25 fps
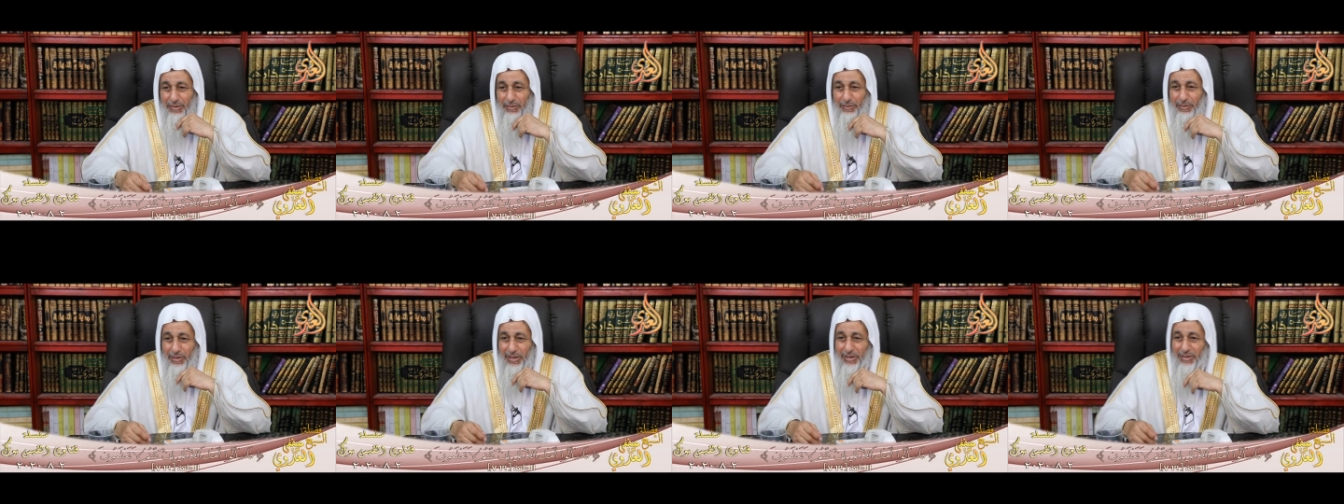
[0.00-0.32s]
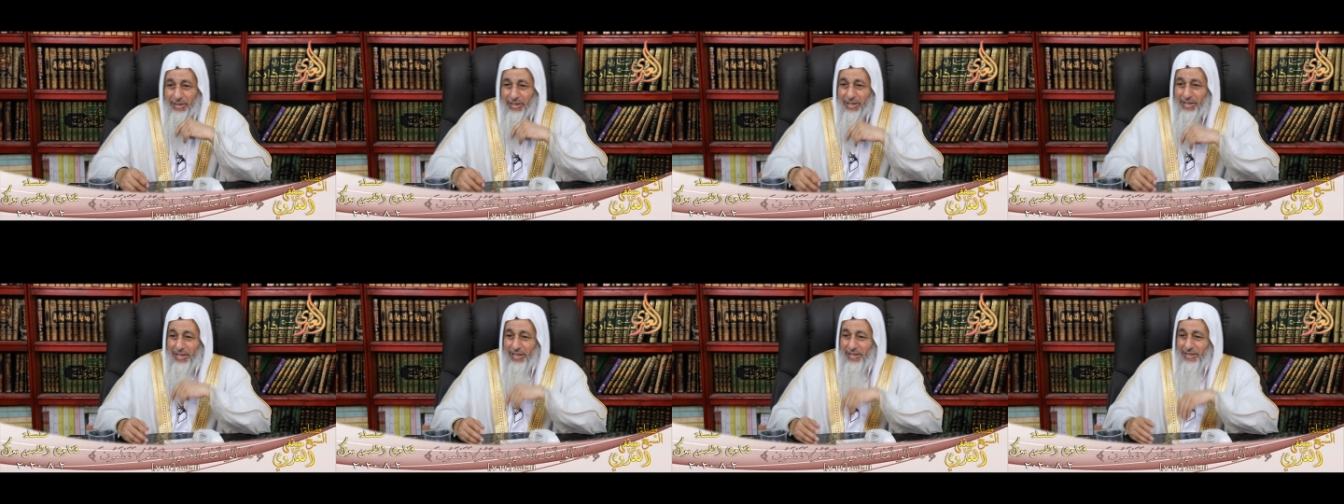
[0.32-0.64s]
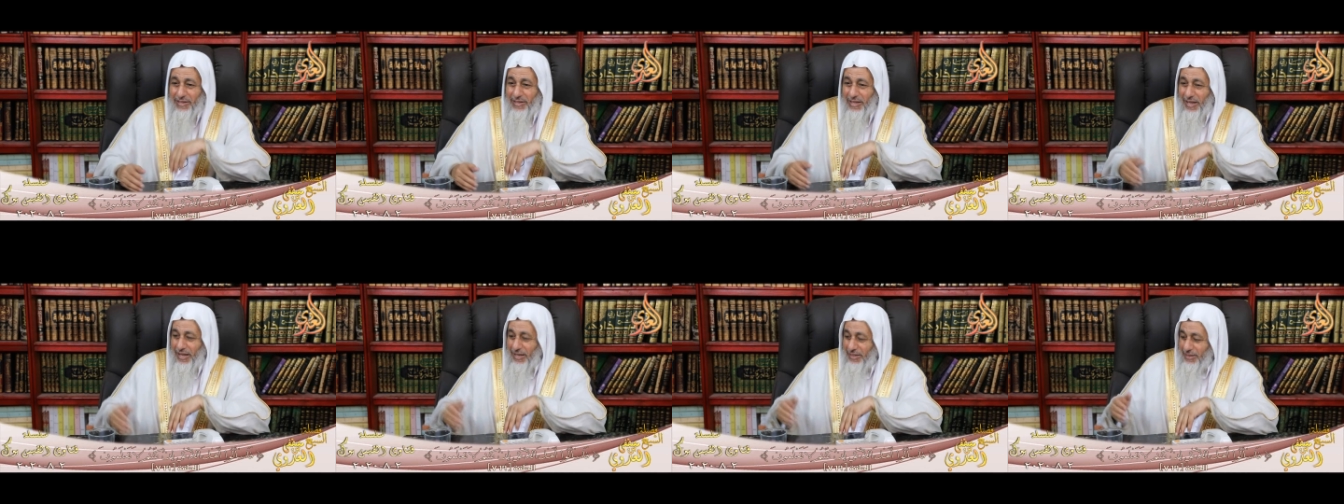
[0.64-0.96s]
بأننا
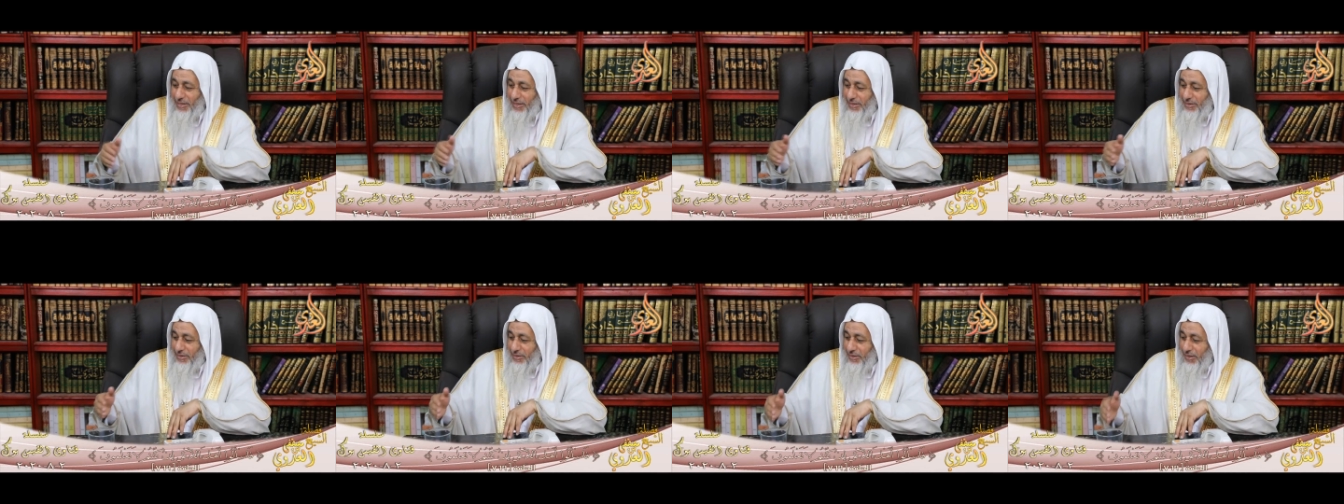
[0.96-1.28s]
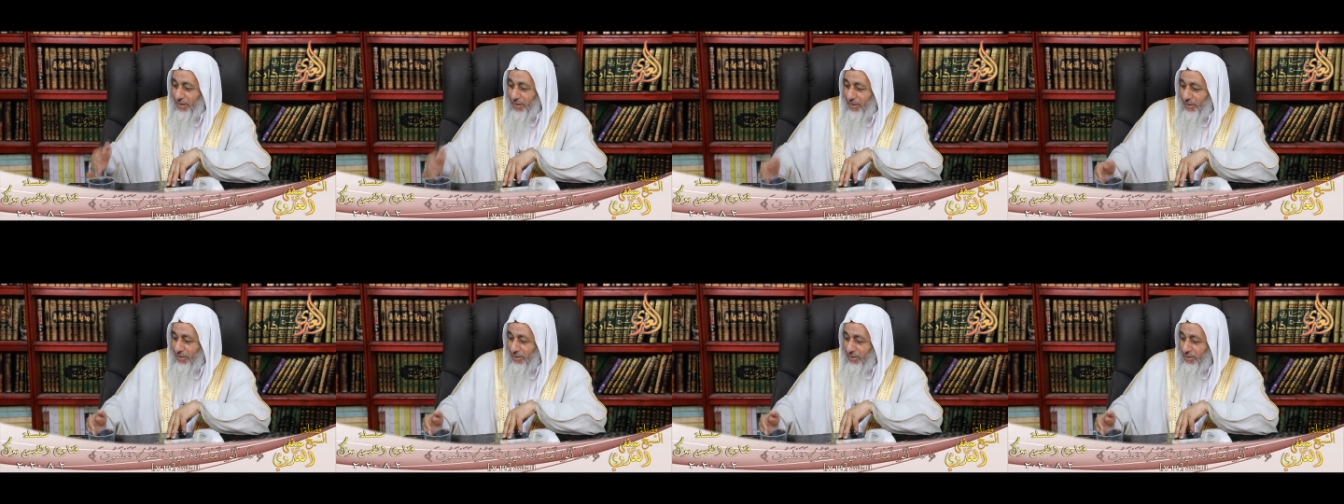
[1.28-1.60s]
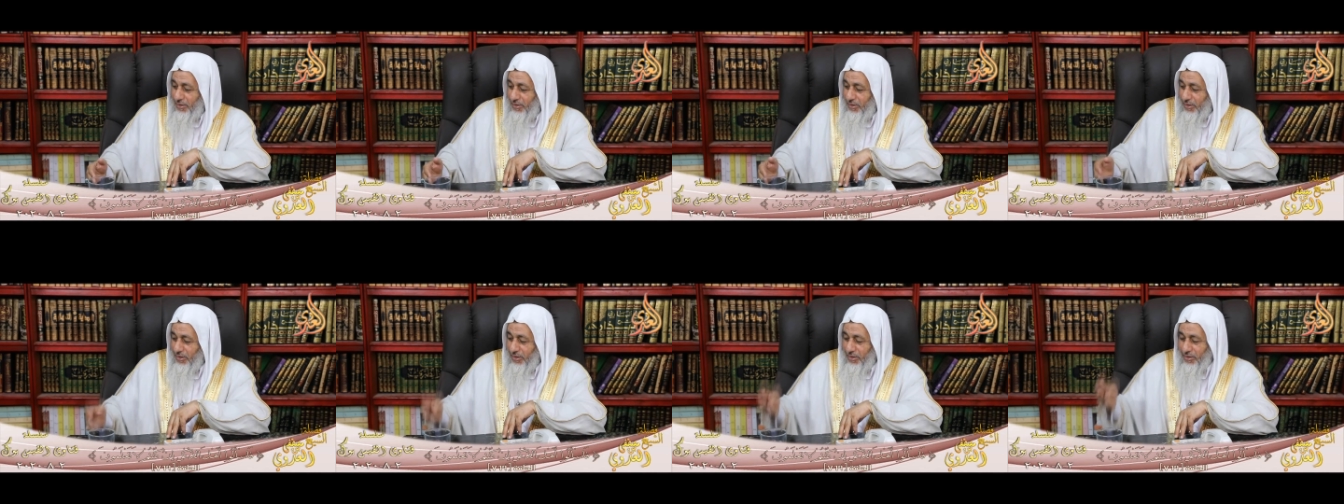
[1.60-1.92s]
إذا عددنا
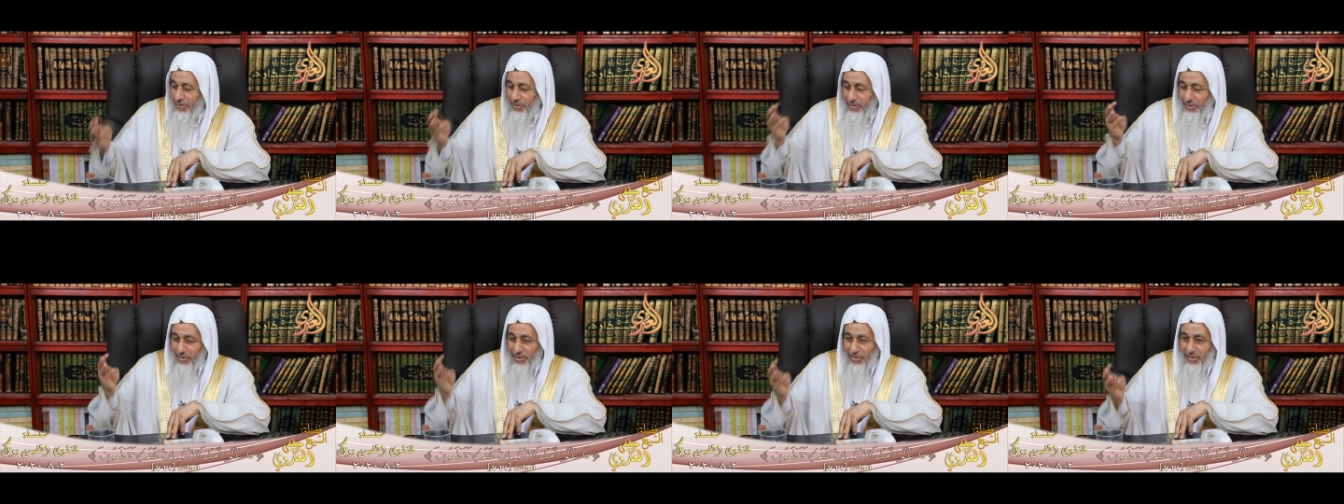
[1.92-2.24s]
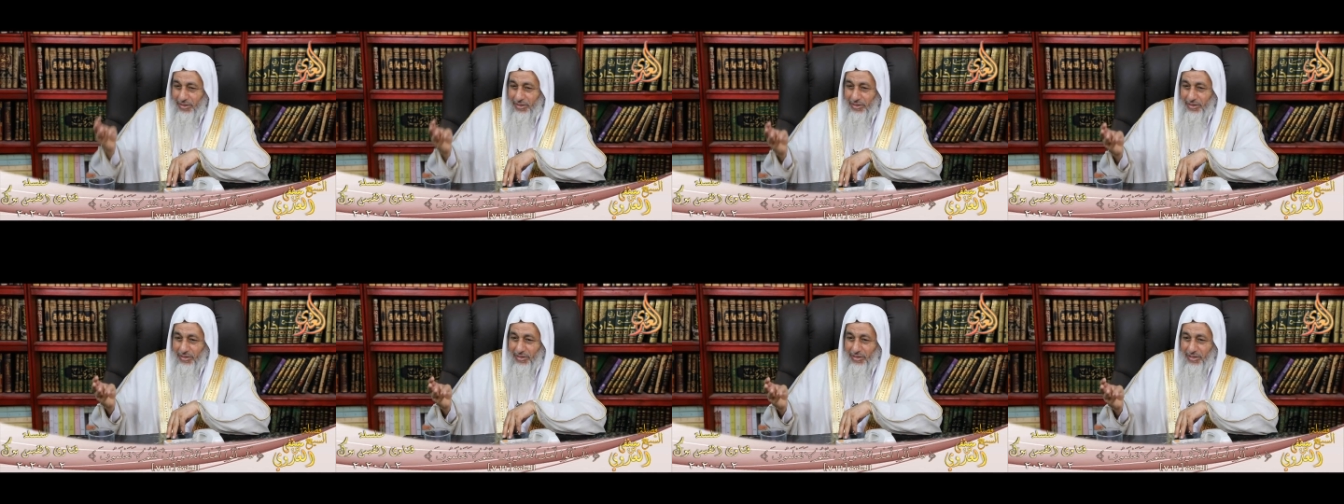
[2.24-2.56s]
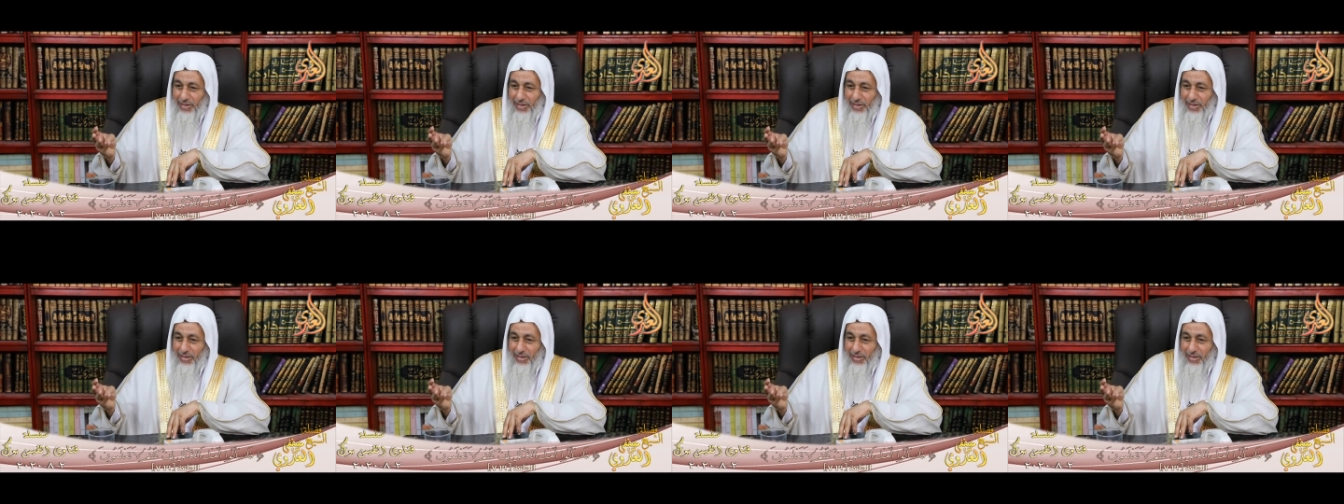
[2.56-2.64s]
إنا